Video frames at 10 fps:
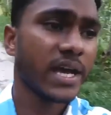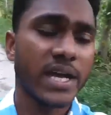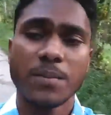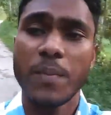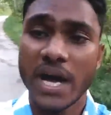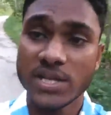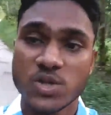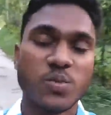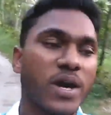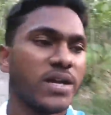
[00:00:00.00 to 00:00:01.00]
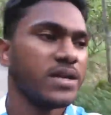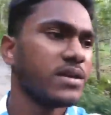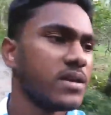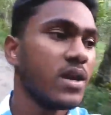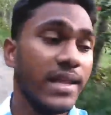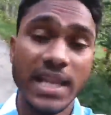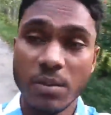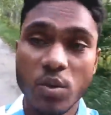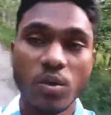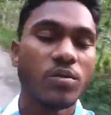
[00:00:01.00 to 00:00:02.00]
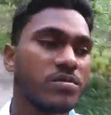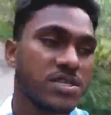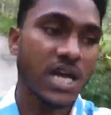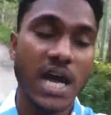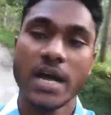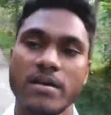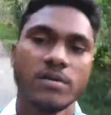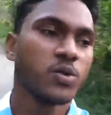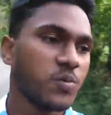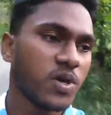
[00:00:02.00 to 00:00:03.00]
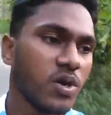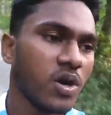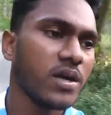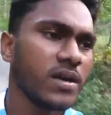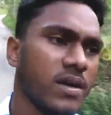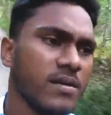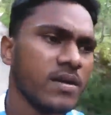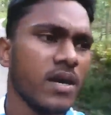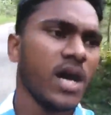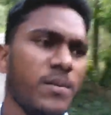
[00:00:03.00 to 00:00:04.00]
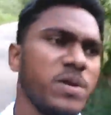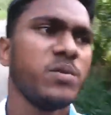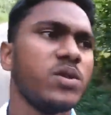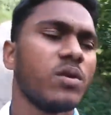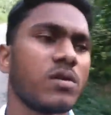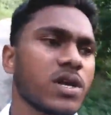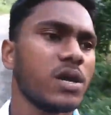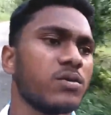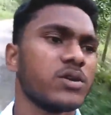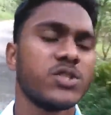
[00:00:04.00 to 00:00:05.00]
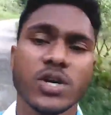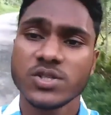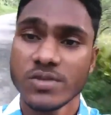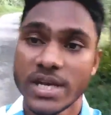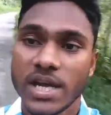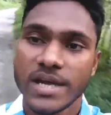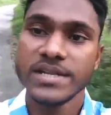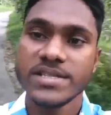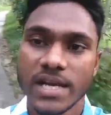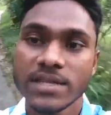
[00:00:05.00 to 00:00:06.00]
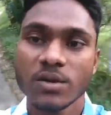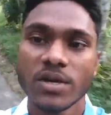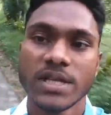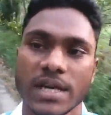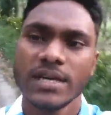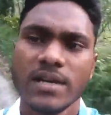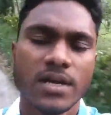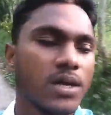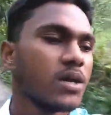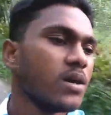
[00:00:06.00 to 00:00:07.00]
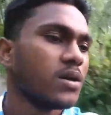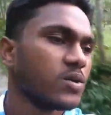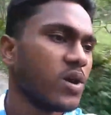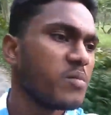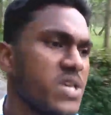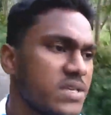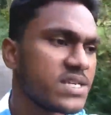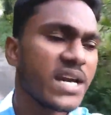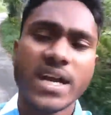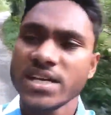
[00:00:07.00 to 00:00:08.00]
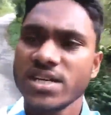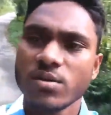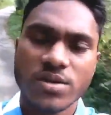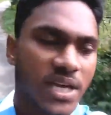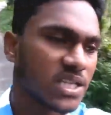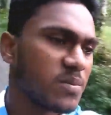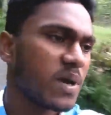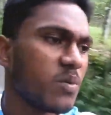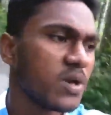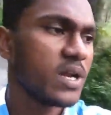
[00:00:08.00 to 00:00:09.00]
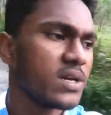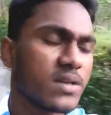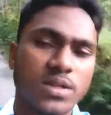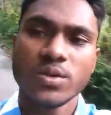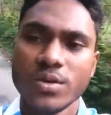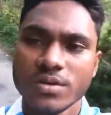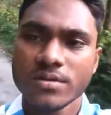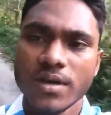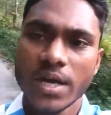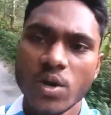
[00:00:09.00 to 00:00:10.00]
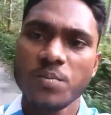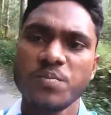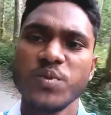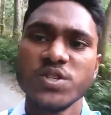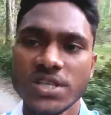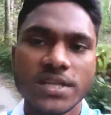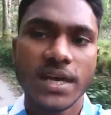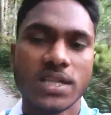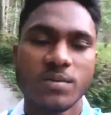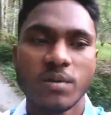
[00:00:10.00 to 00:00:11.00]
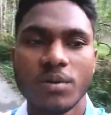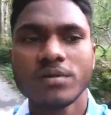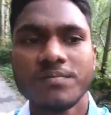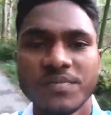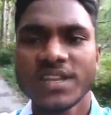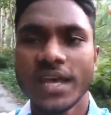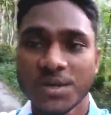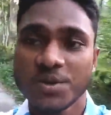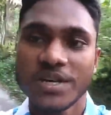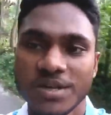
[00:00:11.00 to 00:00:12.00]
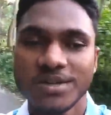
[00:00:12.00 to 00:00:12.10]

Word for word: এখানে পান সুপারি লেবু চা উৎপন্ন হয় আর বিভিন্ন কারুকার্য আছে তারা নিজের হাতে করে থাকে তো আমি জানি না সেগুলো দেখাতে পারবো কিনা কিন্তু আই হোপ পুঞ্জিটা দেখাতে পারবো একটুখানি